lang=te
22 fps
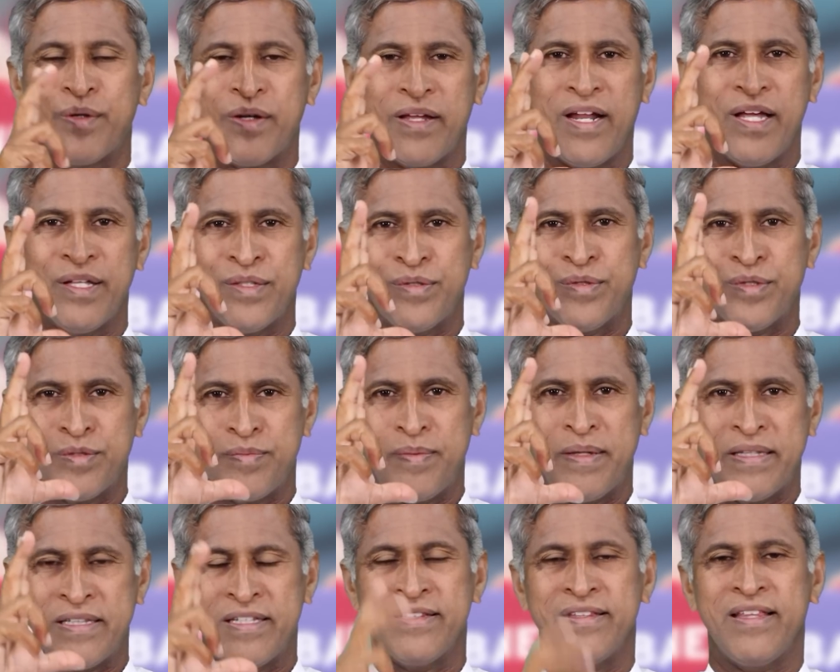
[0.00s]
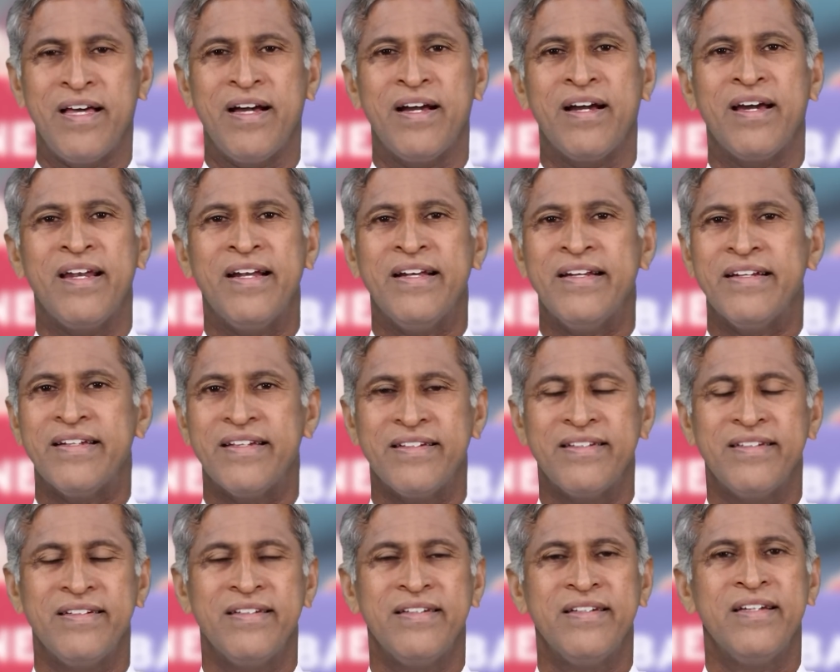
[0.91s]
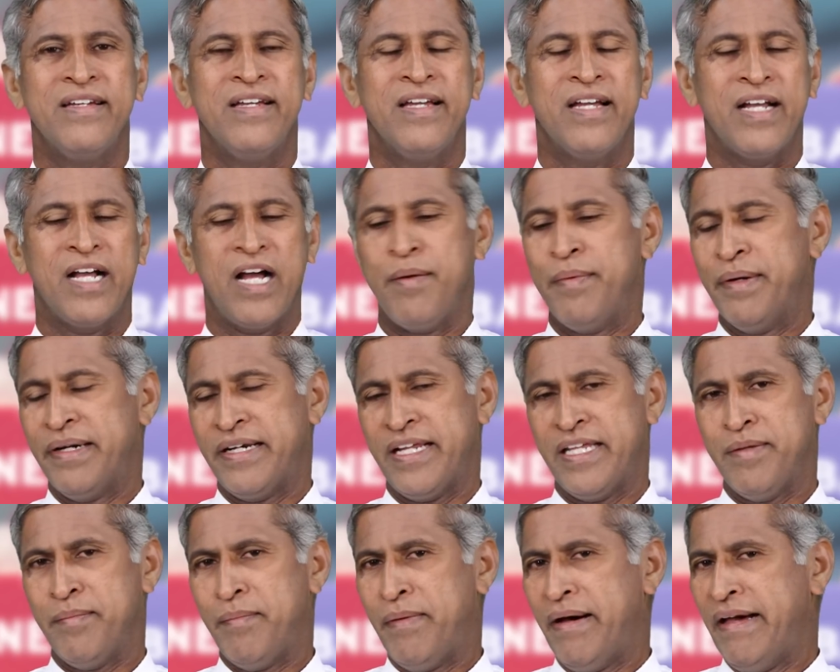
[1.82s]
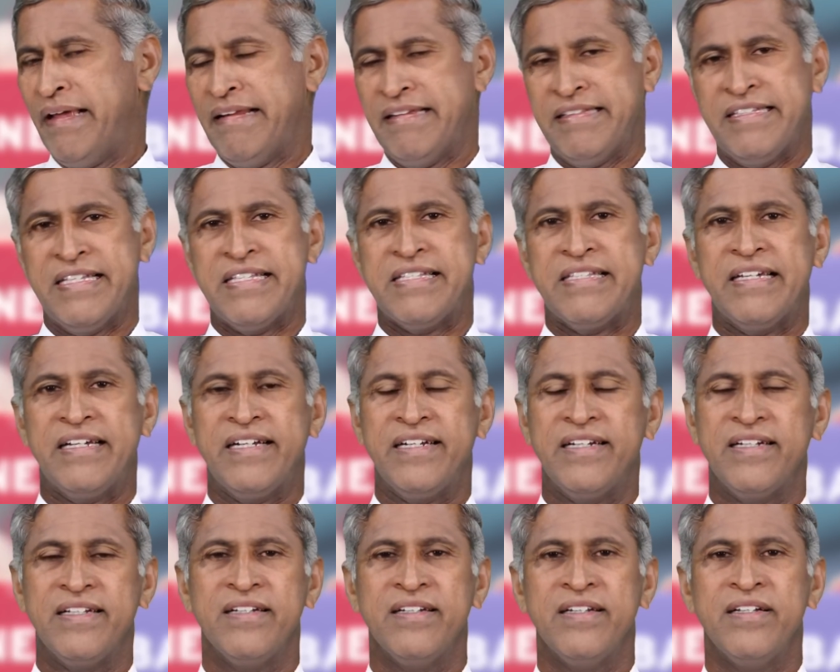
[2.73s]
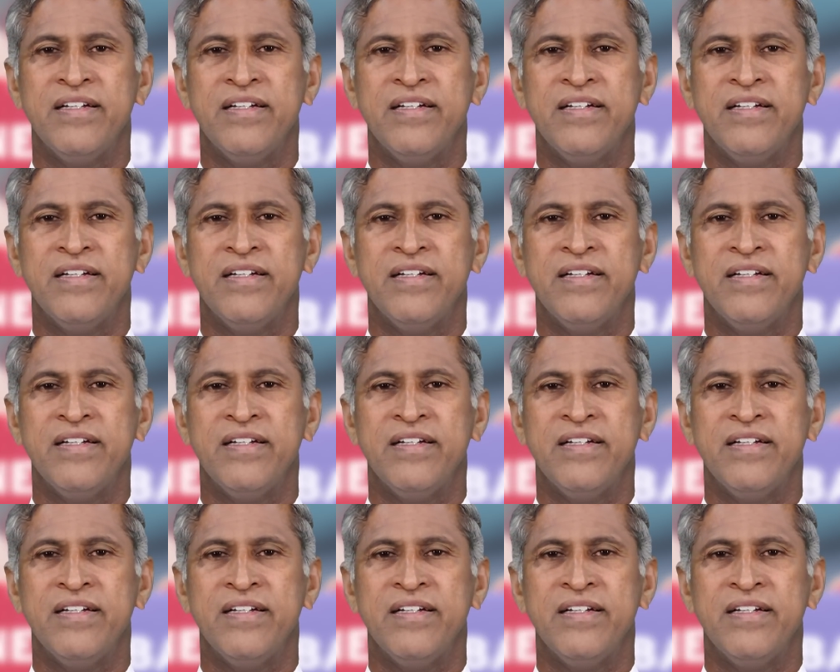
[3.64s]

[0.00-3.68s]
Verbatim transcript: ఒక గ్లాస్ జ్యూస్ పెద్దది తాగాలంటే కాబట్టి అది మానేసేసేయండి